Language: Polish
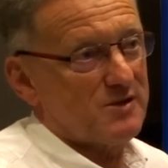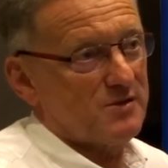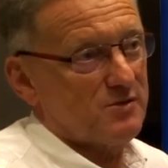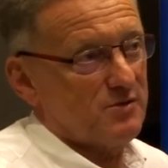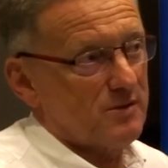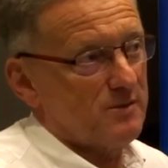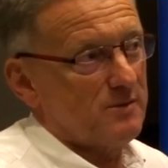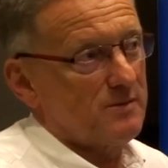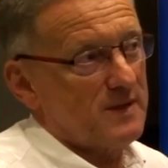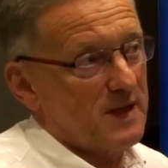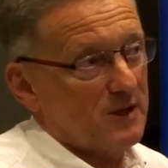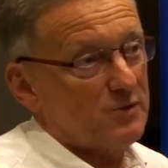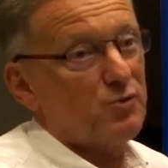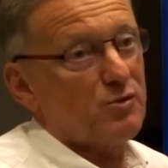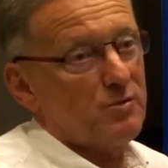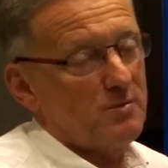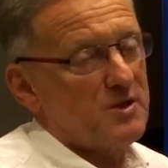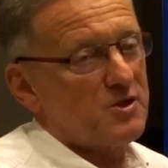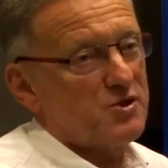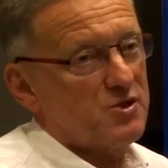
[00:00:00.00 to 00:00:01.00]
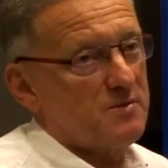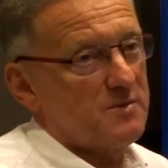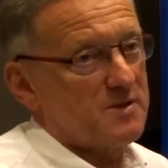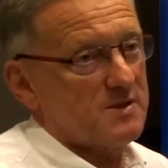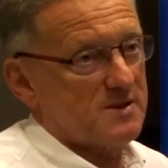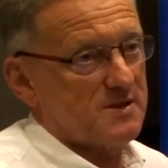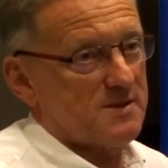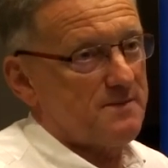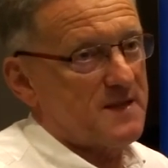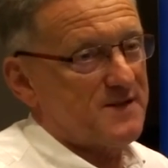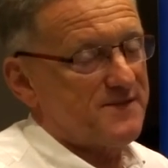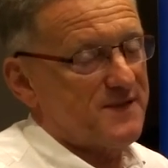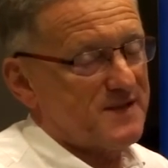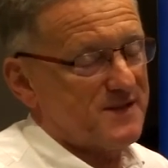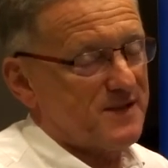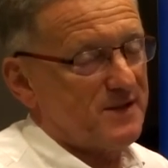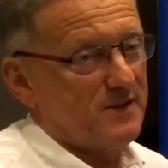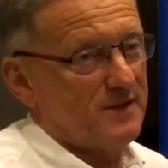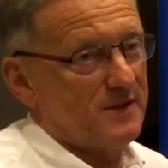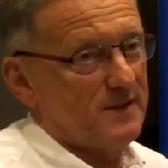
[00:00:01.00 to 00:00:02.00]
którą, na którą liczymy z Państwa
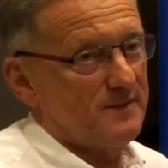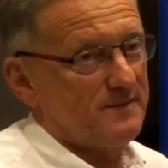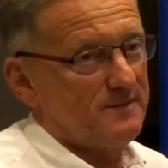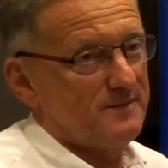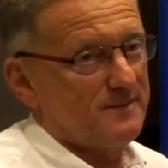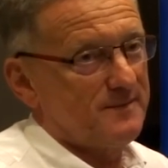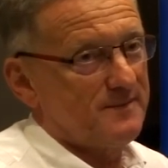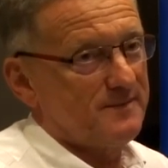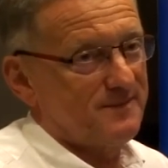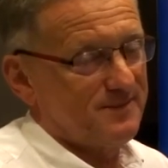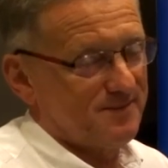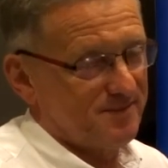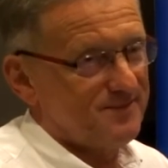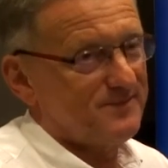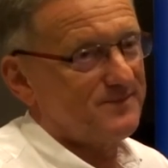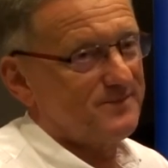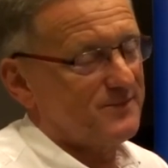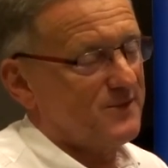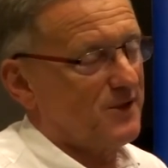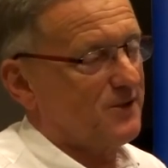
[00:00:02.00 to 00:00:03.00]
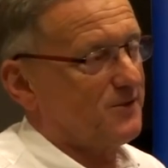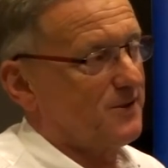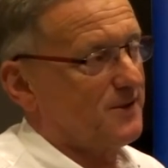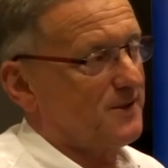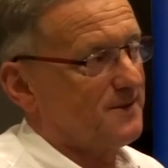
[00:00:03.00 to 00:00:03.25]
strony. Dziękuję.